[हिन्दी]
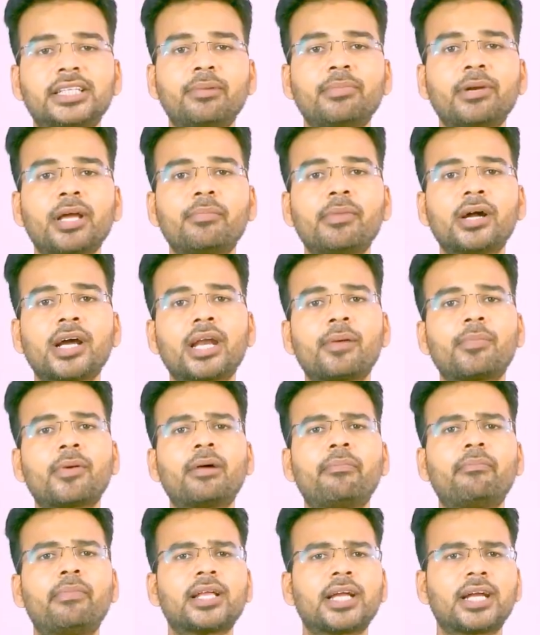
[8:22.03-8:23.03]
सेम टाइम अगर
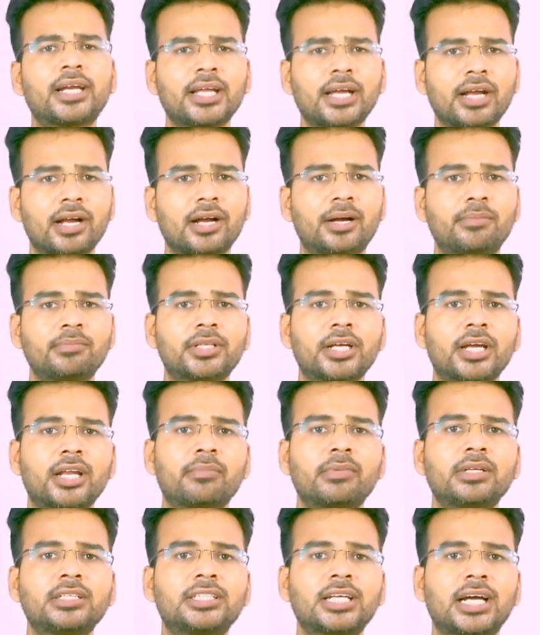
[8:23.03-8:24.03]
आपका बजट है कम
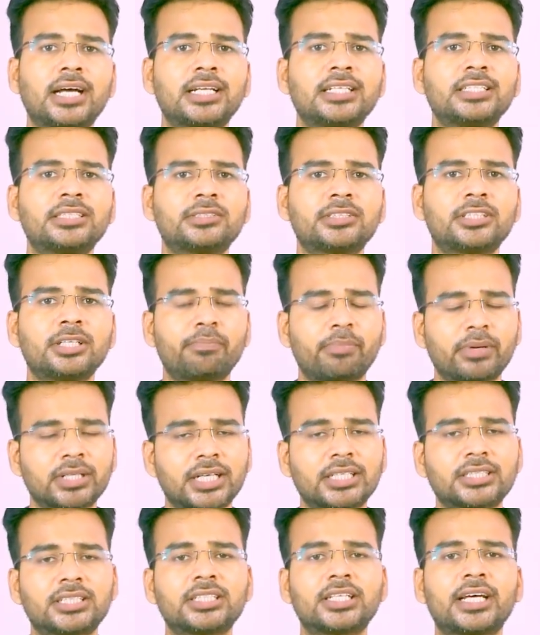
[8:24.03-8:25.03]
तकरीबन चालीस से
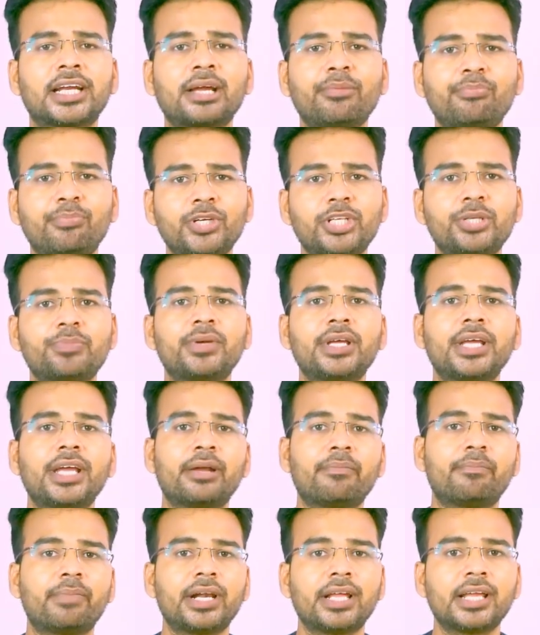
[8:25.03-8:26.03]
पचास हज़ार के बीच में
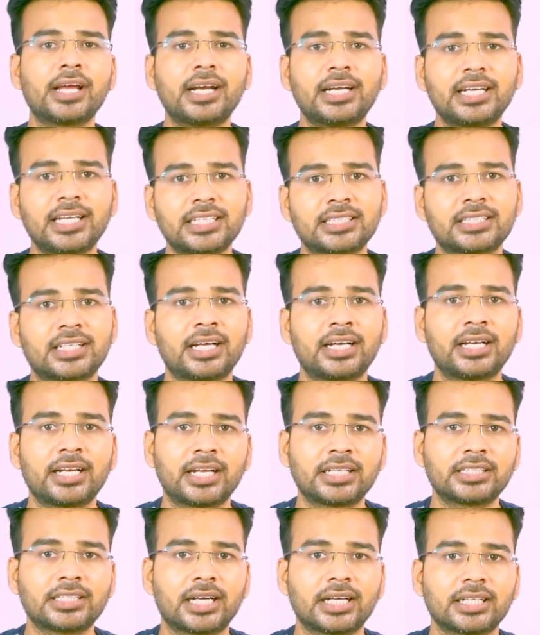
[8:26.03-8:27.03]
एक बढ़िया डी
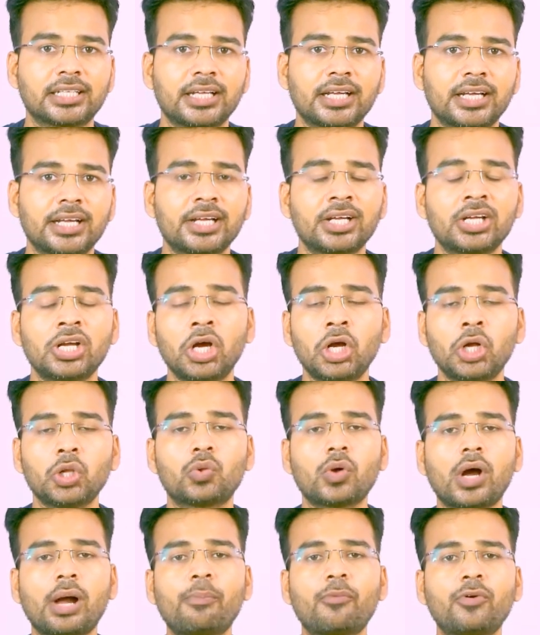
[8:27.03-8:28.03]
लेना चाहते हैं
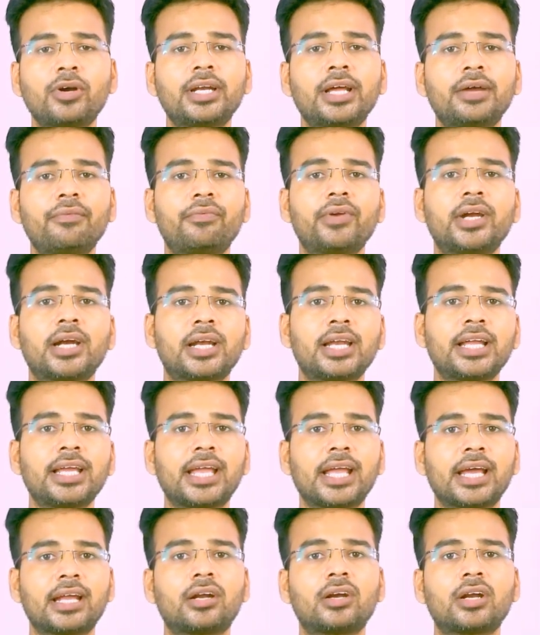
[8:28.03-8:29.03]
तो आपको डेफिनेटली
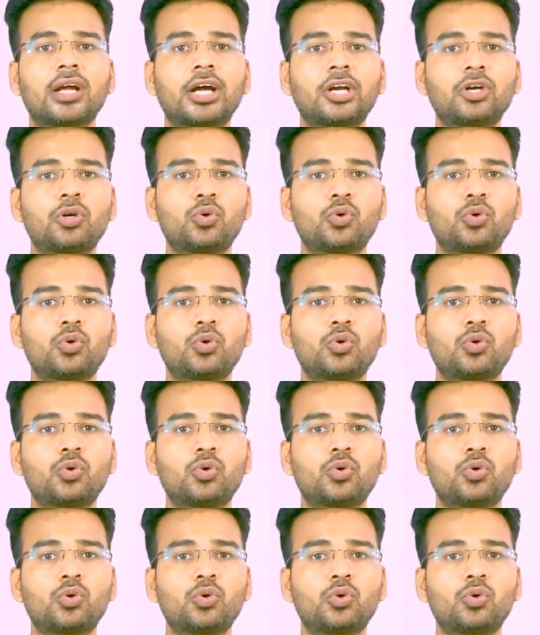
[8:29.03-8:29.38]
कैनन का